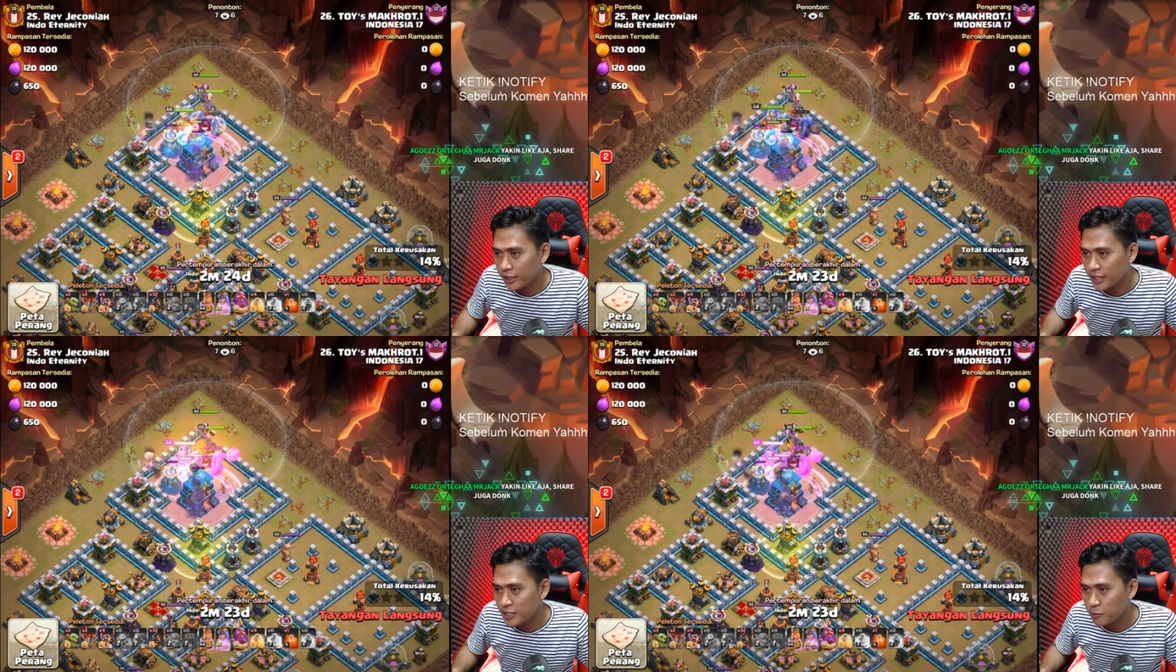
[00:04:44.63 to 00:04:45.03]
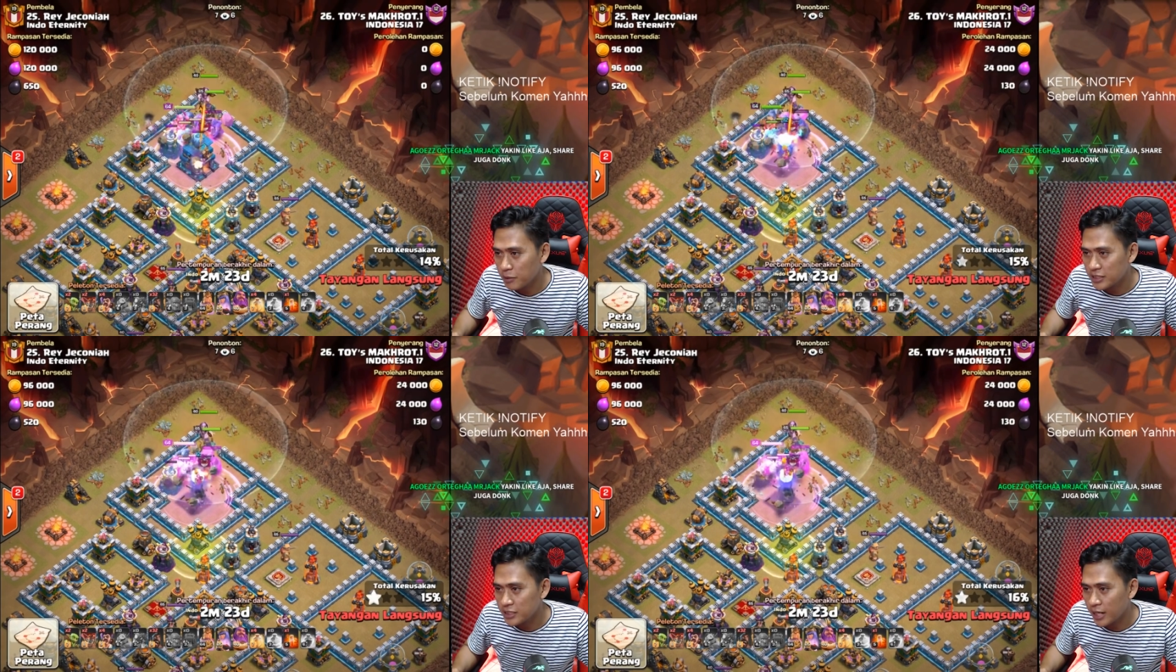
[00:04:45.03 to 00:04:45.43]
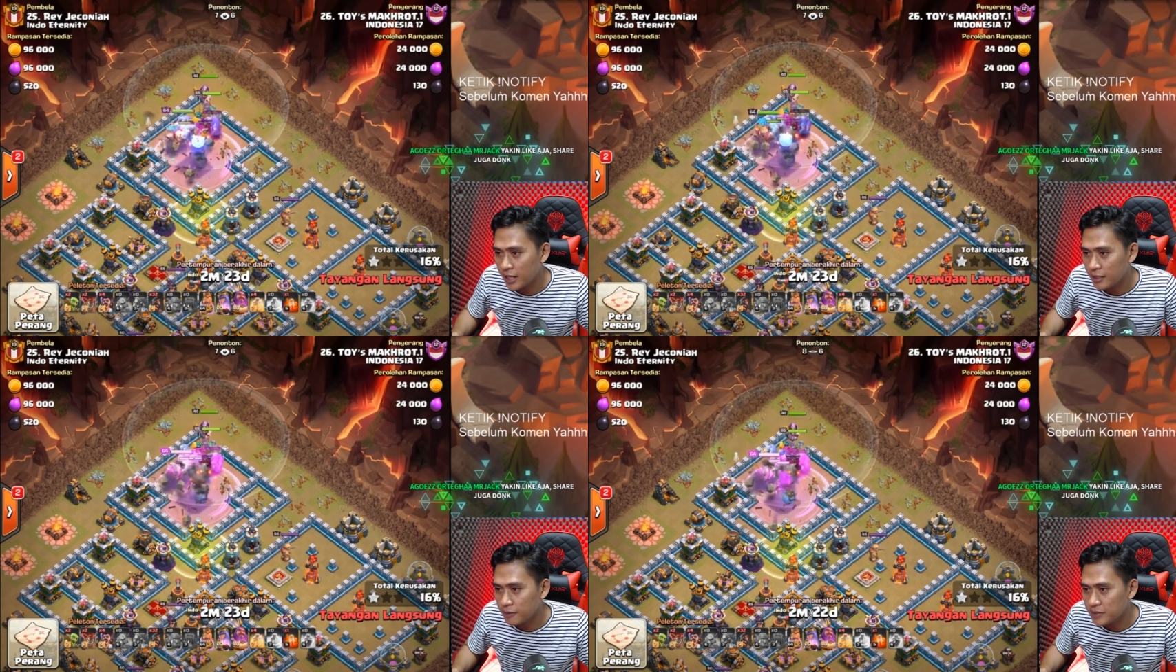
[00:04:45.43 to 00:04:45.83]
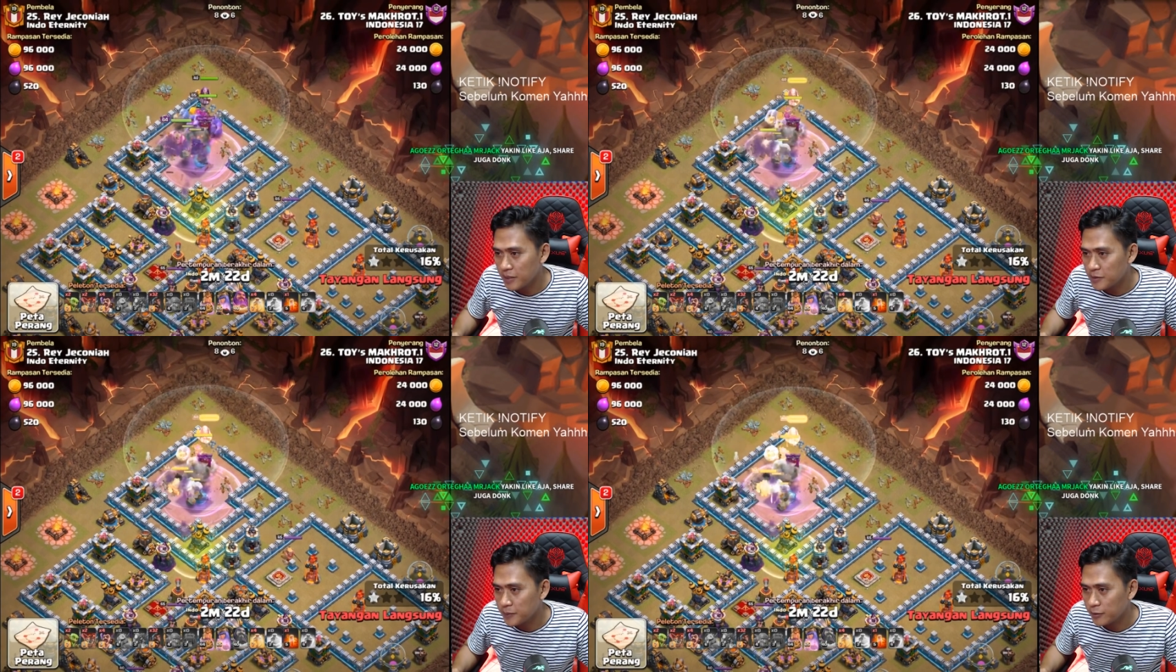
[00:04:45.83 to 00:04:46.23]
red spell cakep
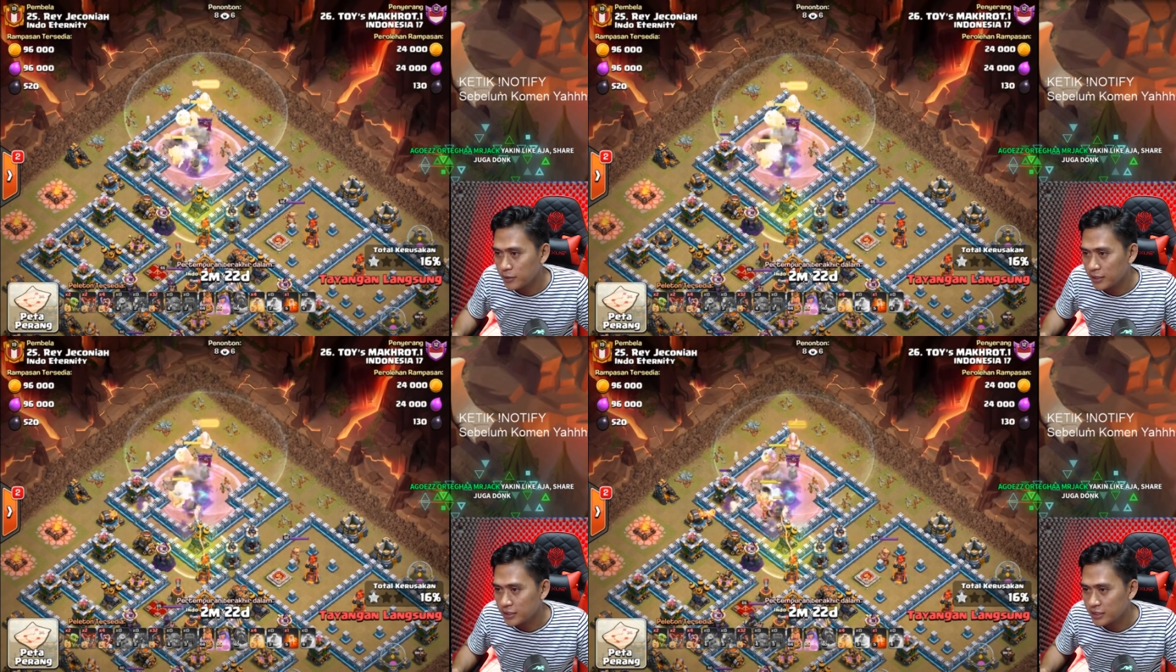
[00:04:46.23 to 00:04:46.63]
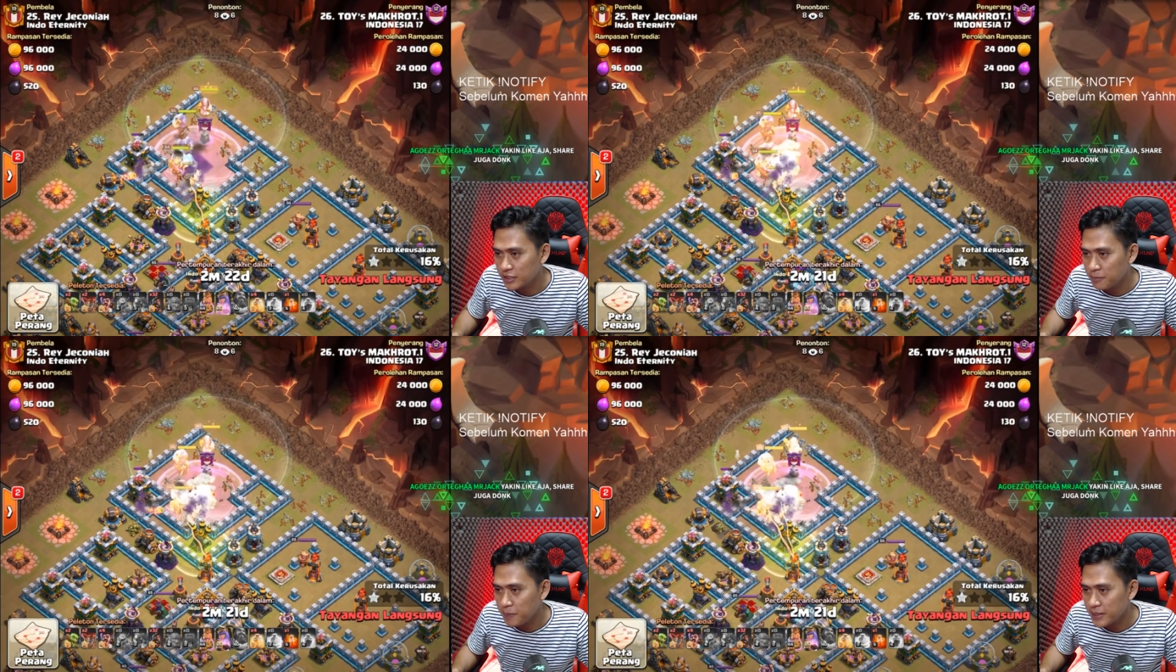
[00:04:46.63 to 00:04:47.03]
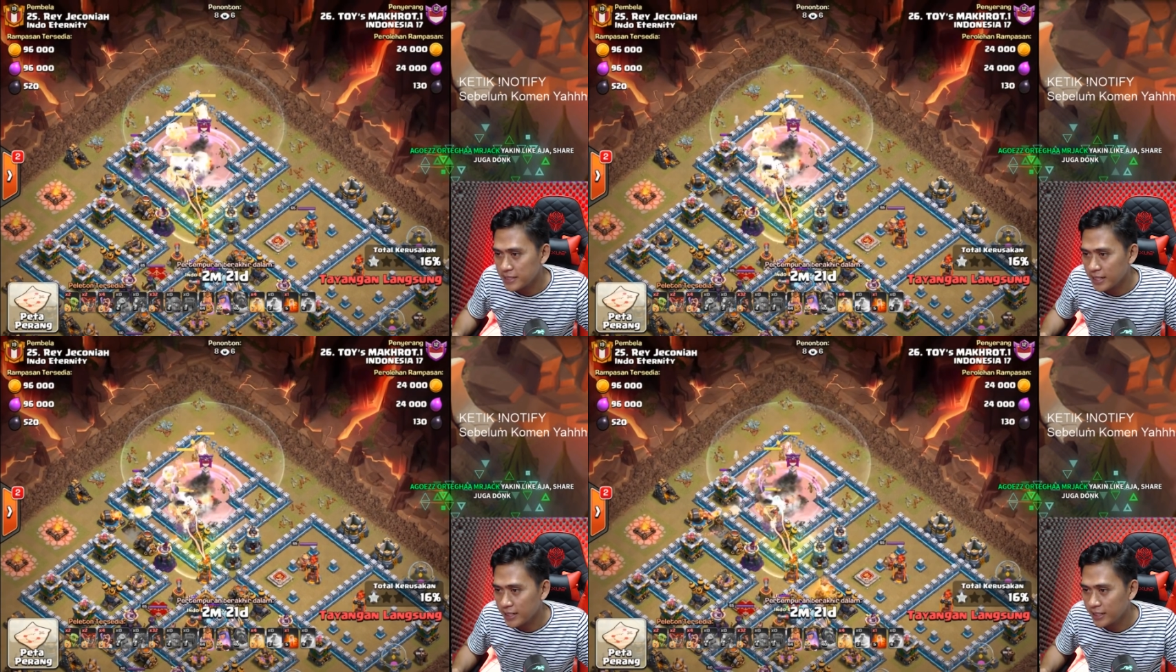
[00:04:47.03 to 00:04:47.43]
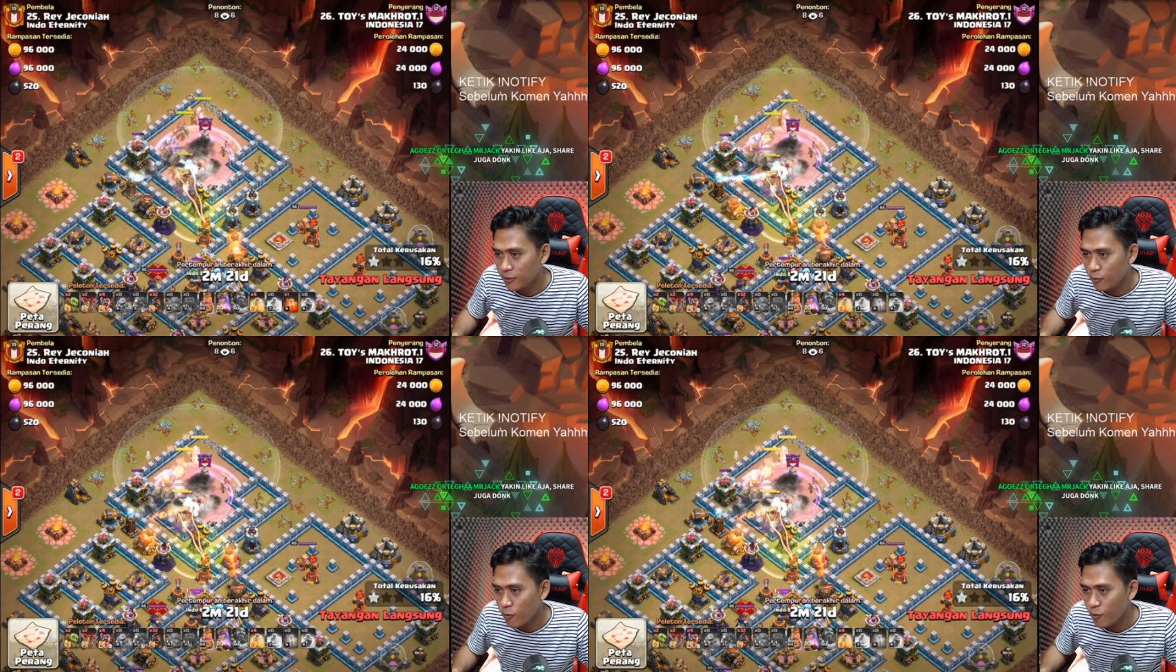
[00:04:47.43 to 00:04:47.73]
jump spell udah cepat sekali